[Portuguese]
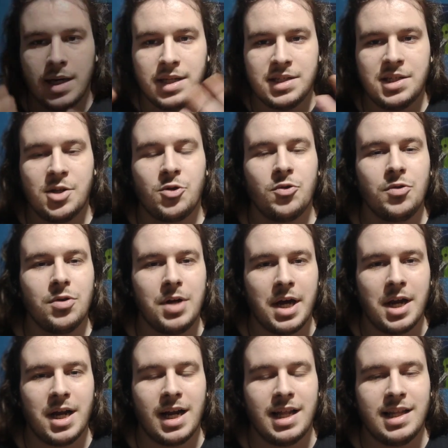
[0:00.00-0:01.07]
Antes de tudo,
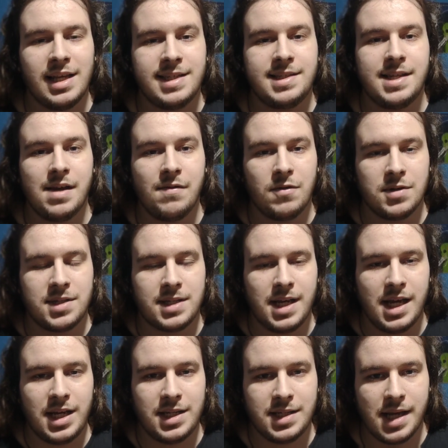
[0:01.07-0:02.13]
quero agradecer
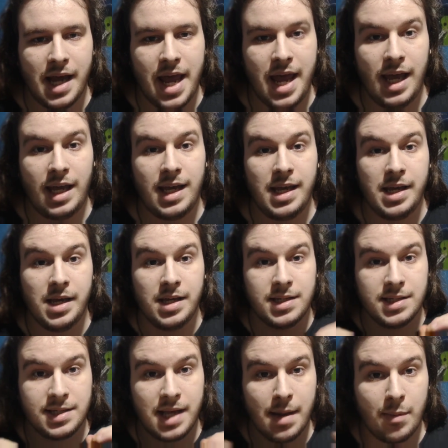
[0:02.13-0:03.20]
vocês aí que
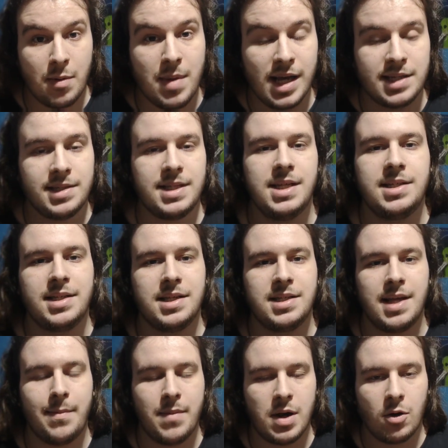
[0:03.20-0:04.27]
sempre me assistem,
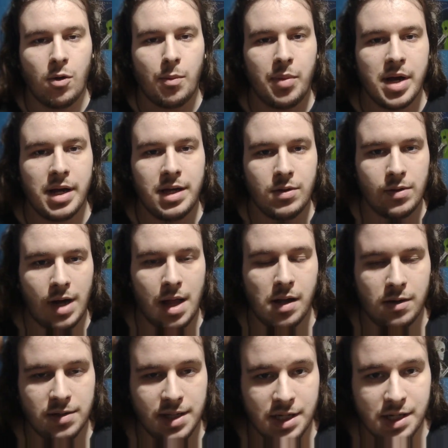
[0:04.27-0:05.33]
sempre me acompanham aqui no
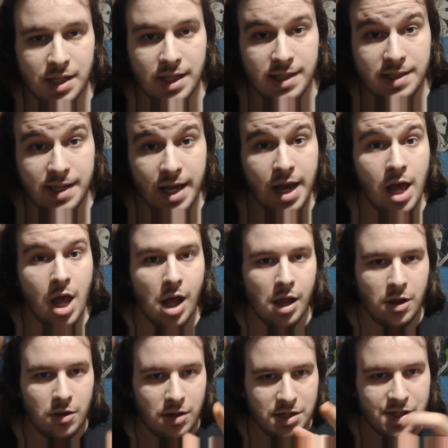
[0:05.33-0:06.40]
canal ZGDC.
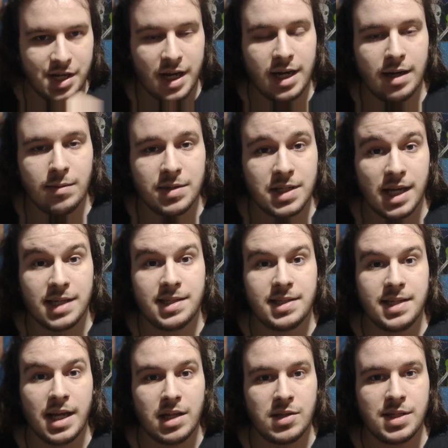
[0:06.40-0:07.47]
Nós chegamos a
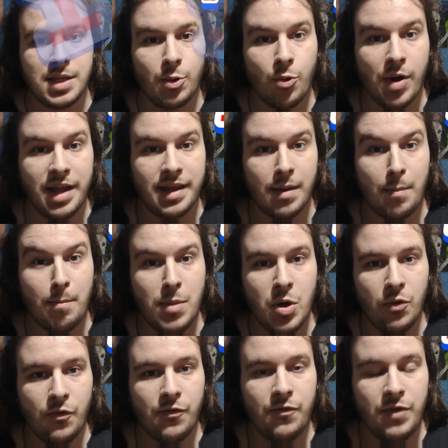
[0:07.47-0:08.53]
150
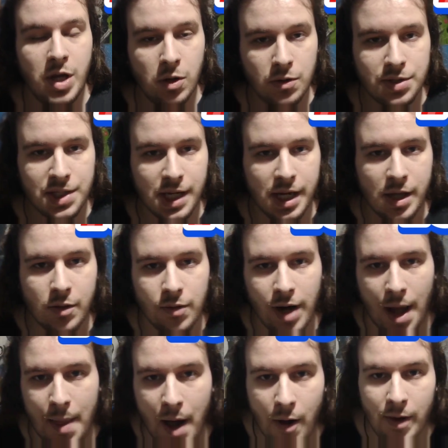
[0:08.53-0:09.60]
mil views aqui no
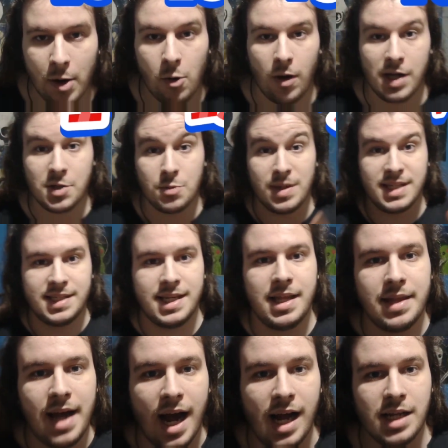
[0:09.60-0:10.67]
canal, é quase uma
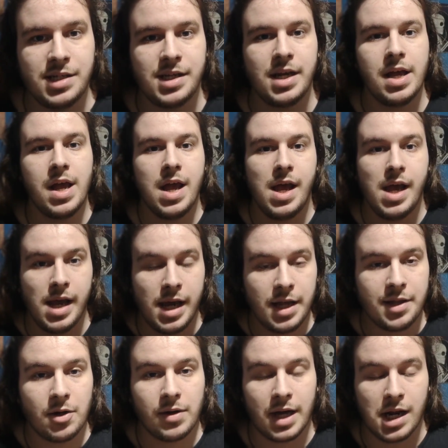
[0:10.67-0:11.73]
cidade
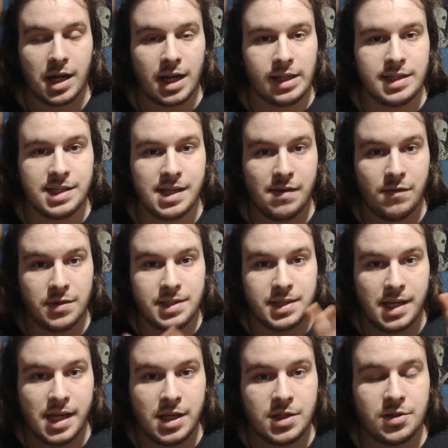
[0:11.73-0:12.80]
então eu quero agradecer
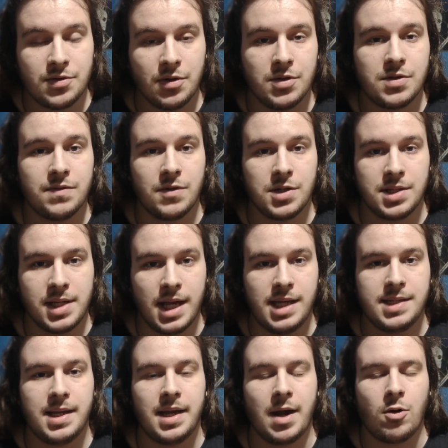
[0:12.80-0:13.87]
vocês, todos
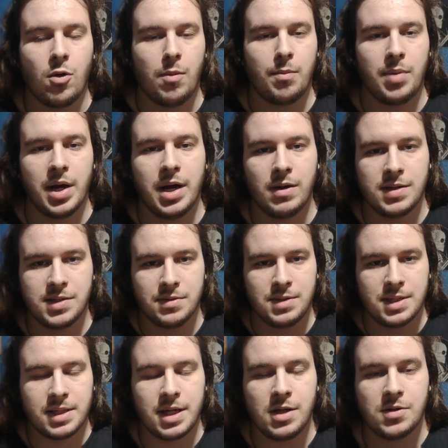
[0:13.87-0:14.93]
vocês aí que acompanham, que são
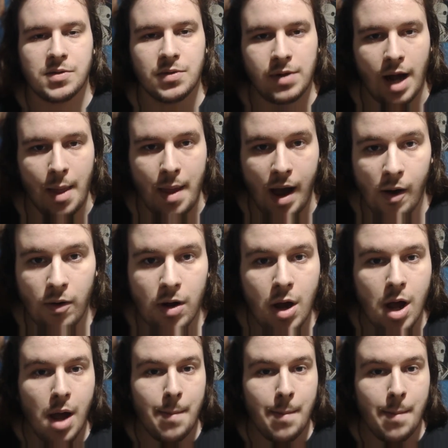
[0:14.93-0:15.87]
inscritos do canal.